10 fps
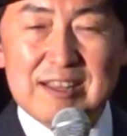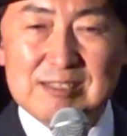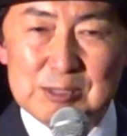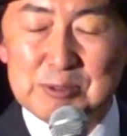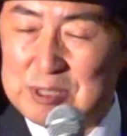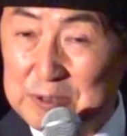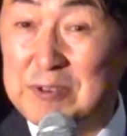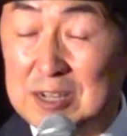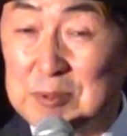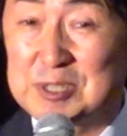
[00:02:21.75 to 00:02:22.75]
れないんだというセリフ
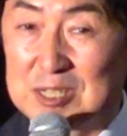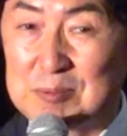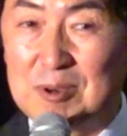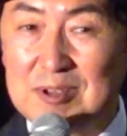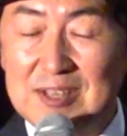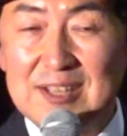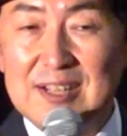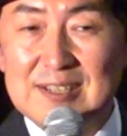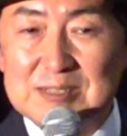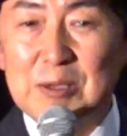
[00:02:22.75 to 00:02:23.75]
がありましたけども
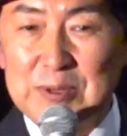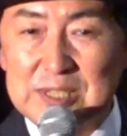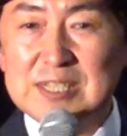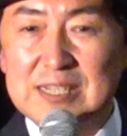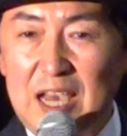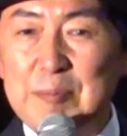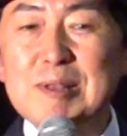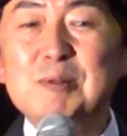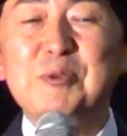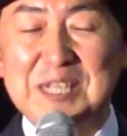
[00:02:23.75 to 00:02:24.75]
実は私が辞め
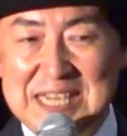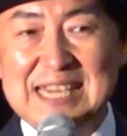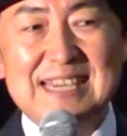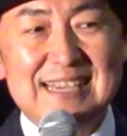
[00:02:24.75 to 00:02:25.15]
る時に「